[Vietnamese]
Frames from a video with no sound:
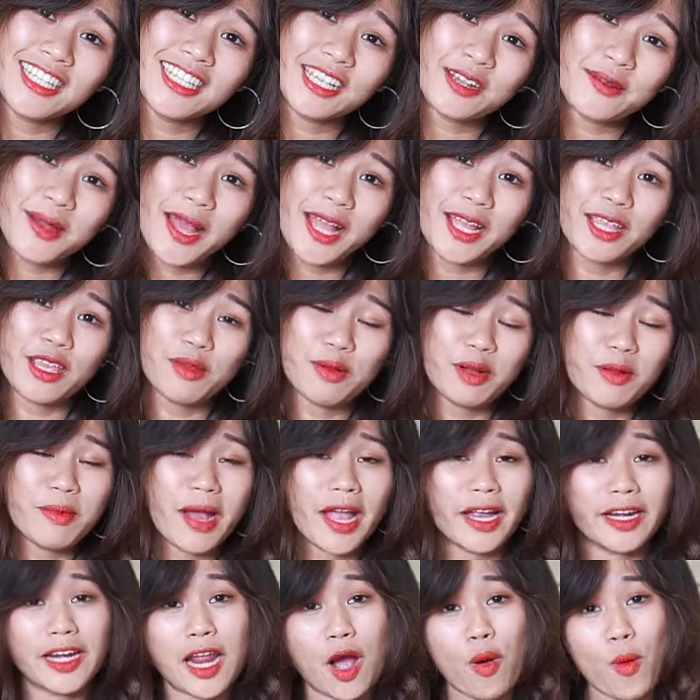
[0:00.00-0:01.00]
các bạn, chào các
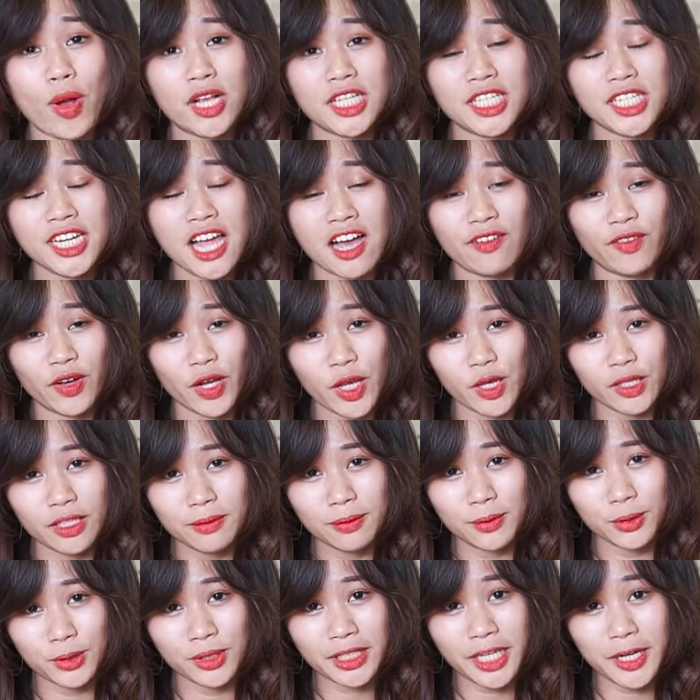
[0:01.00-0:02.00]
bạn đã quay trở lại với kênh
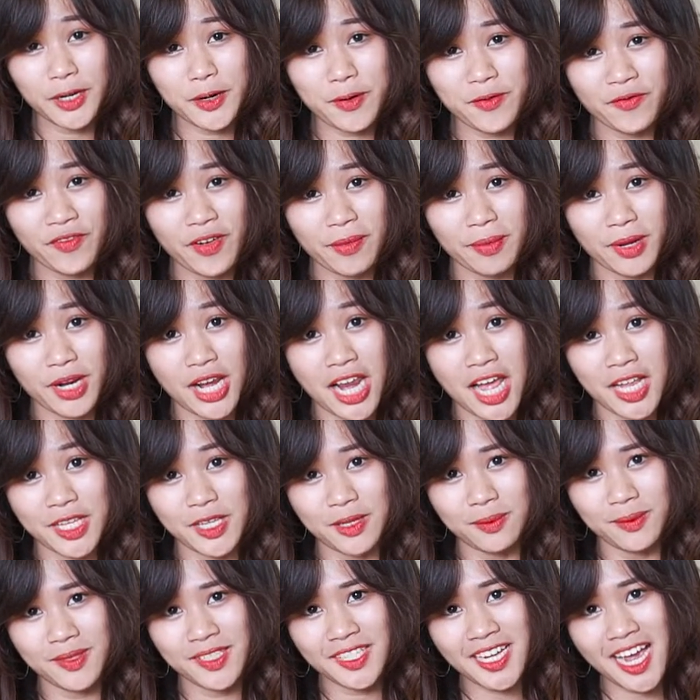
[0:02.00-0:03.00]
youtube của Techroom và mình là
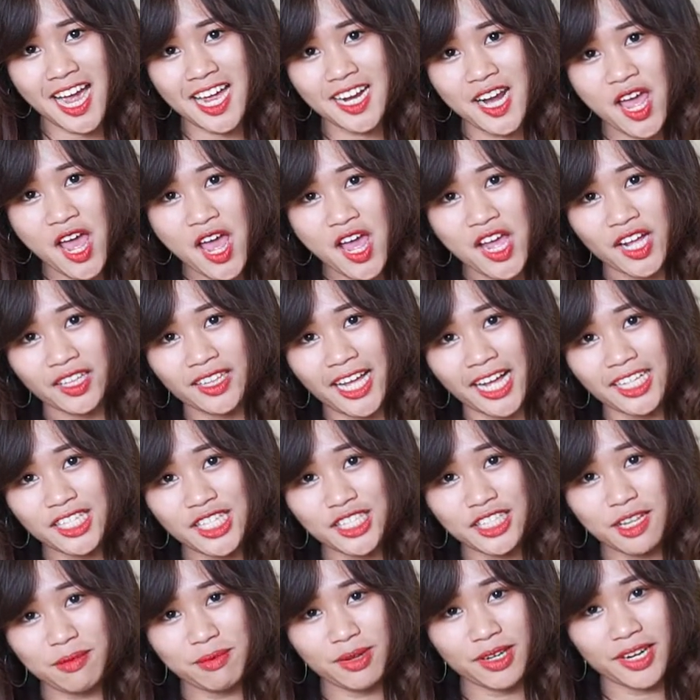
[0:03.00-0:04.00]
Diễm Trang. Hiện tại
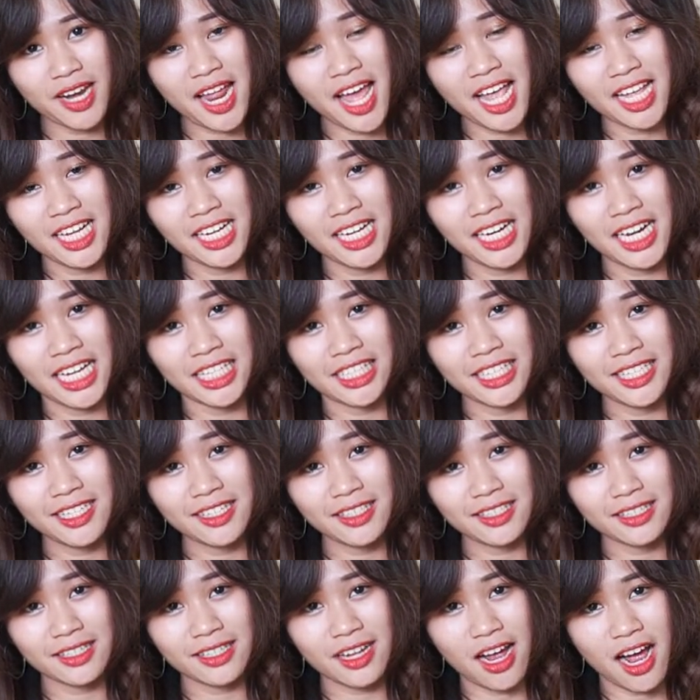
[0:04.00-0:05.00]
trên tay mình đây là
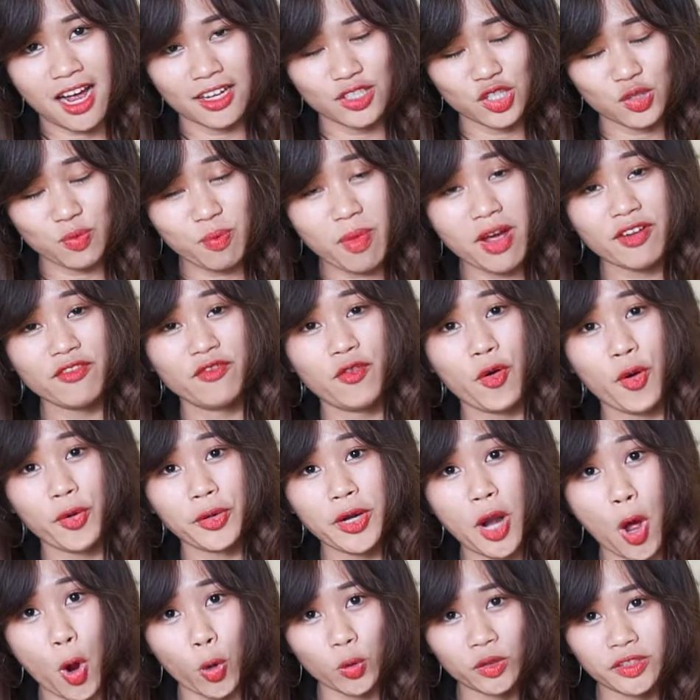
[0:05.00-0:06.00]
chiếc uh, smartphone
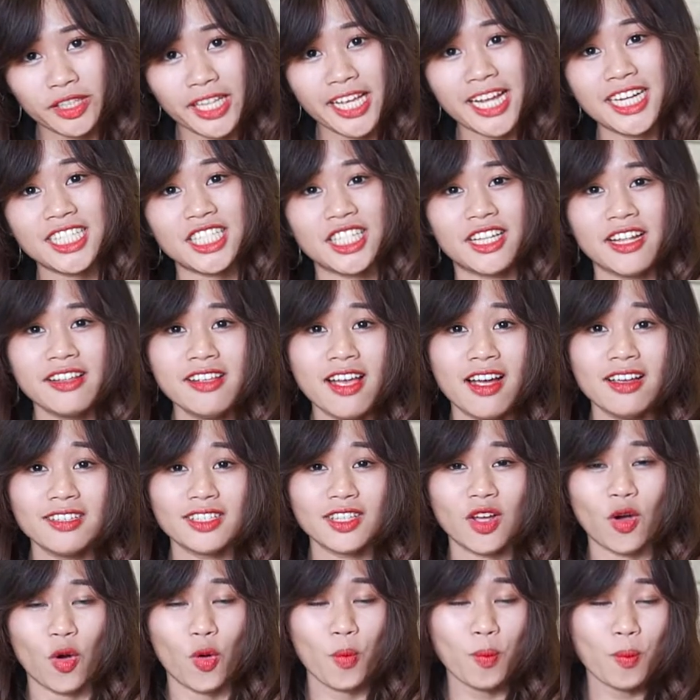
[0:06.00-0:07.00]
đầu tiên trên thế giới
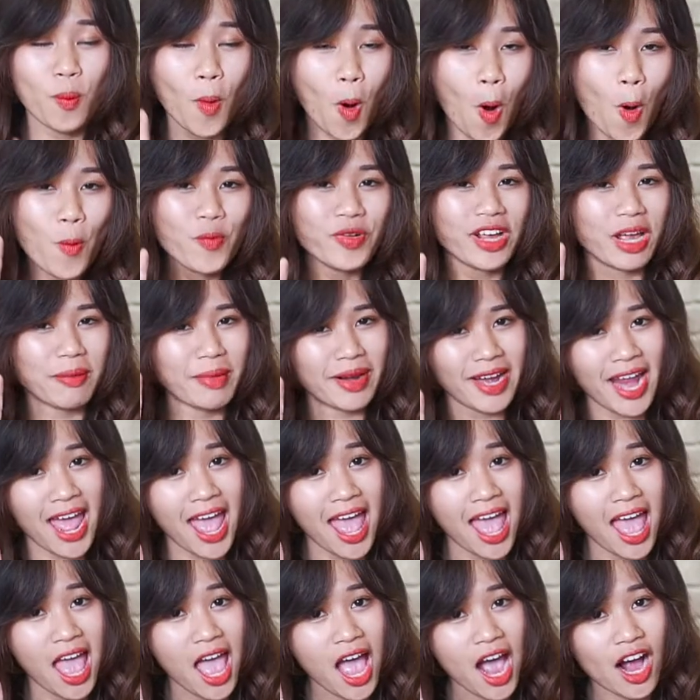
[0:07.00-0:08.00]
sở hữu 4
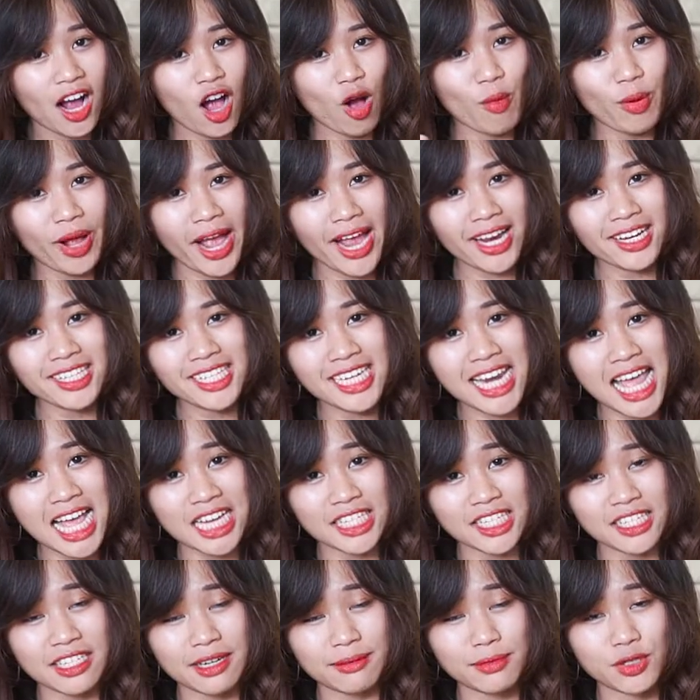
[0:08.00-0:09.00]
camera Không khác đó chính là
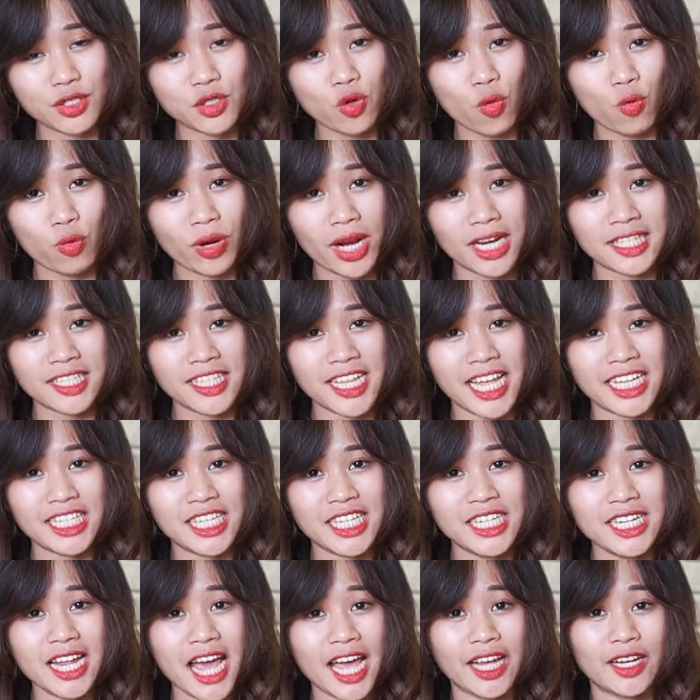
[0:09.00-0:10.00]
Samsung Galaxy
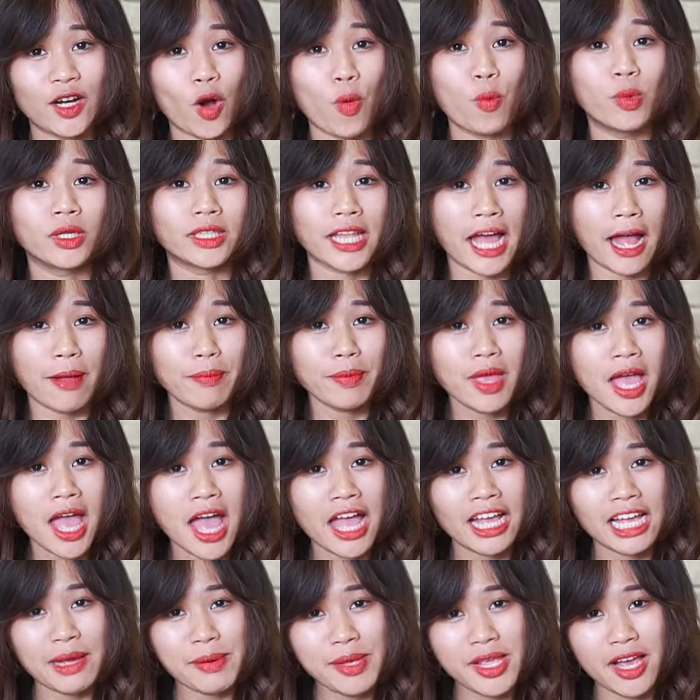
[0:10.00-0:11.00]
A9 2018
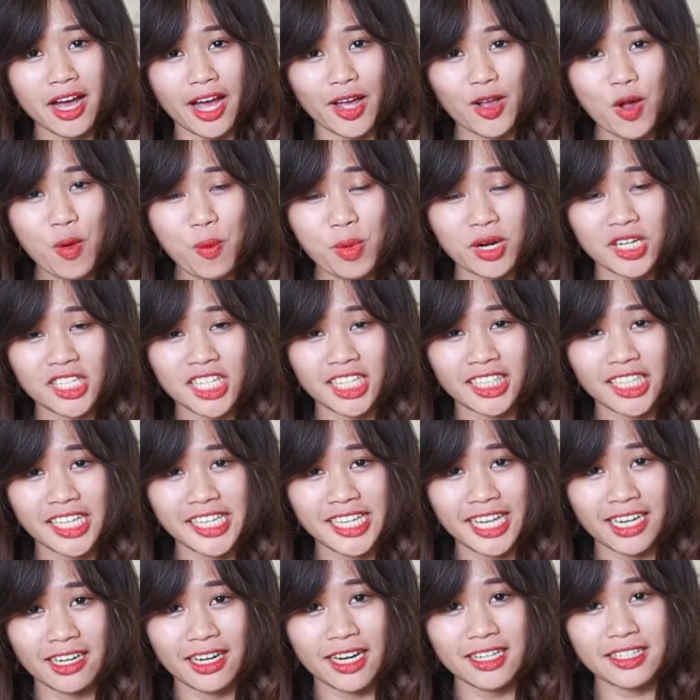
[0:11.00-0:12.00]
Ngay bây giờ hãy cùng mình cho tay
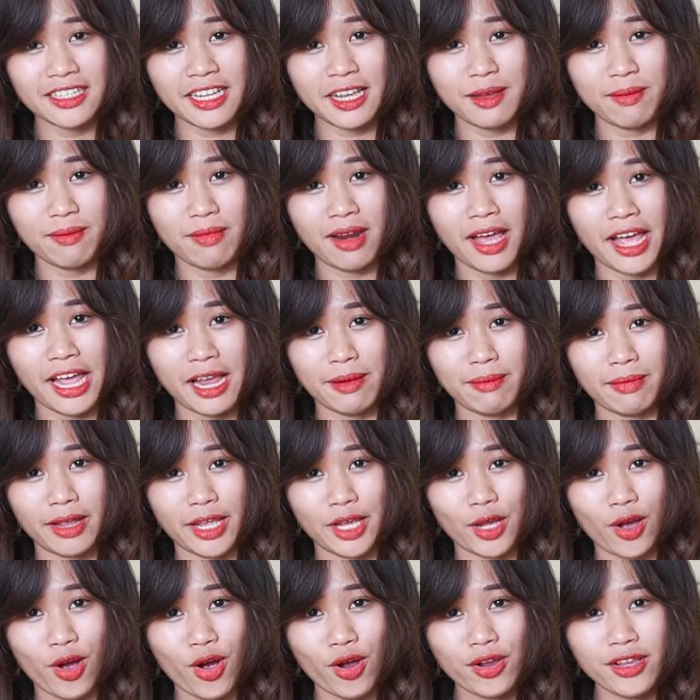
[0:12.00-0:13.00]
nhanh để xem là em
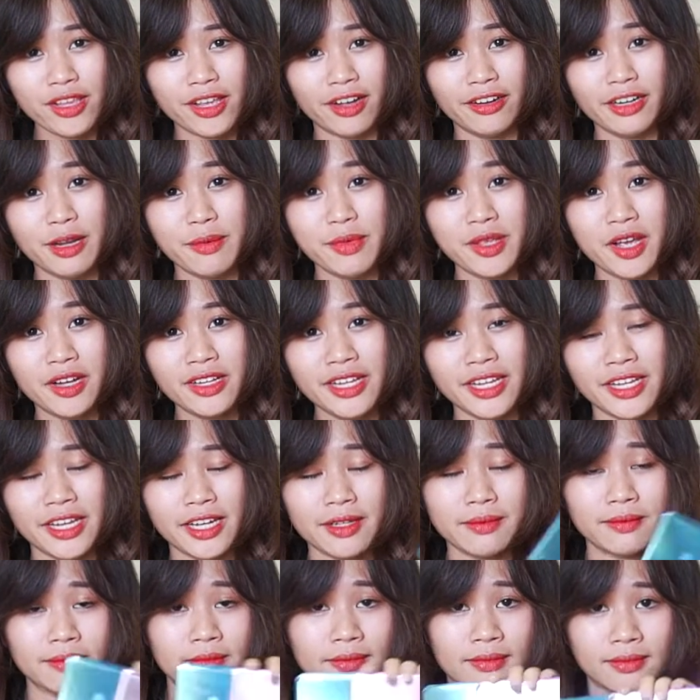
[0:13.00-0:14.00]
này có những điểm nhấn gì
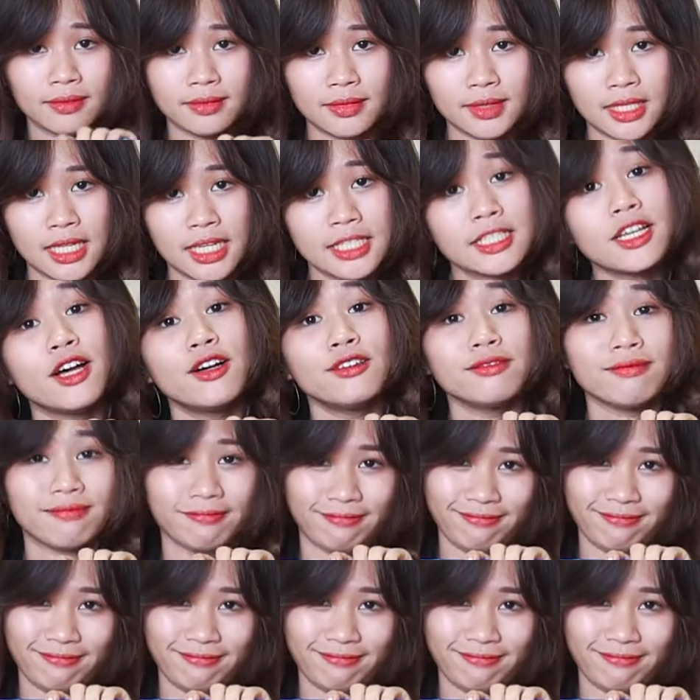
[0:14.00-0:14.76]
nhé so.